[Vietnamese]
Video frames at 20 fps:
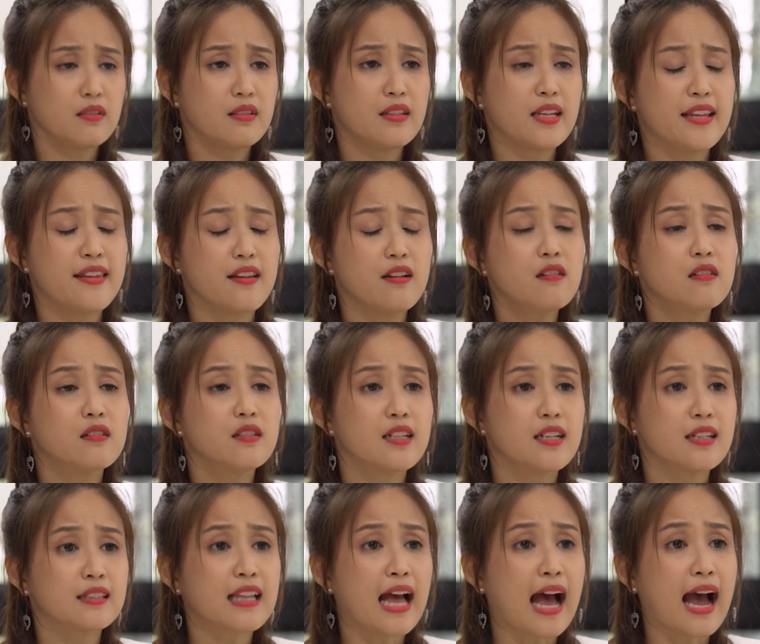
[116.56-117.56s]
vậy những người
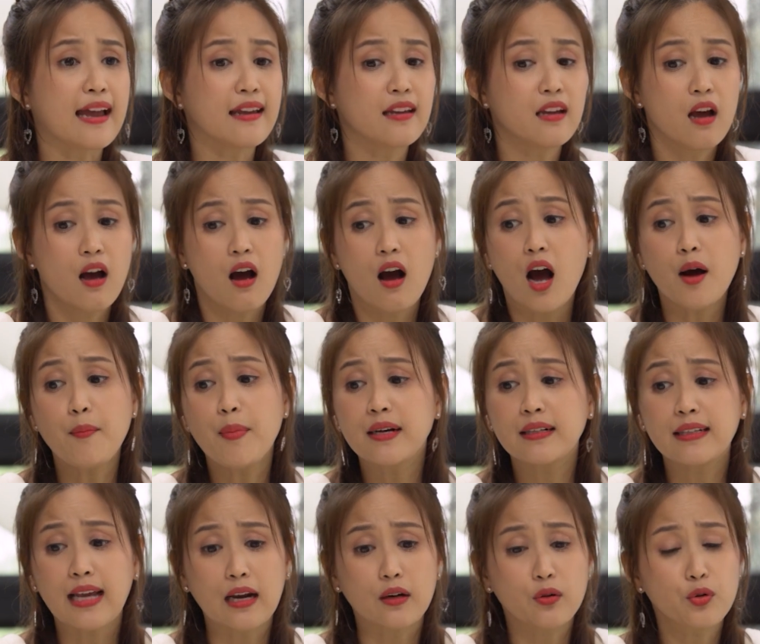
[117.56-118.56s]
hiện tại ở
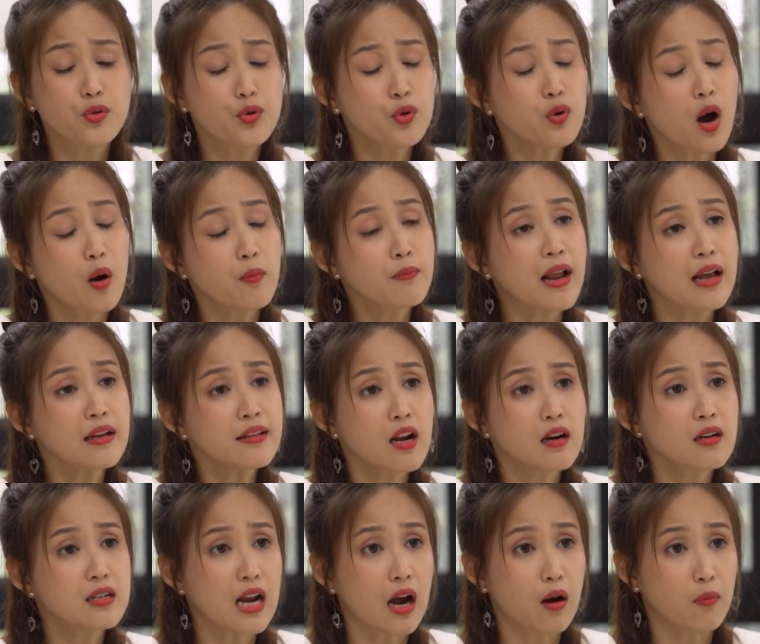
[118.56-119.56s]
bên cạnh của chú không đáng
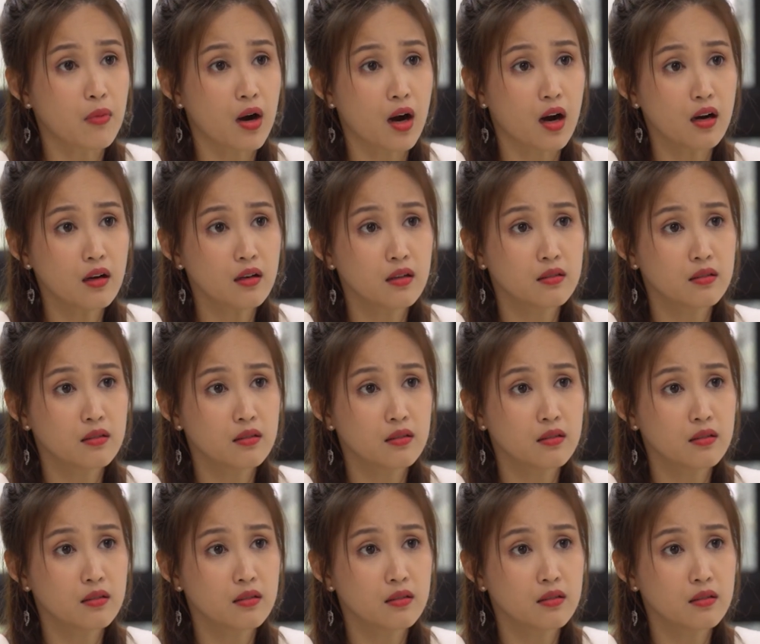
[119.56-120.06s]
trân trọng hả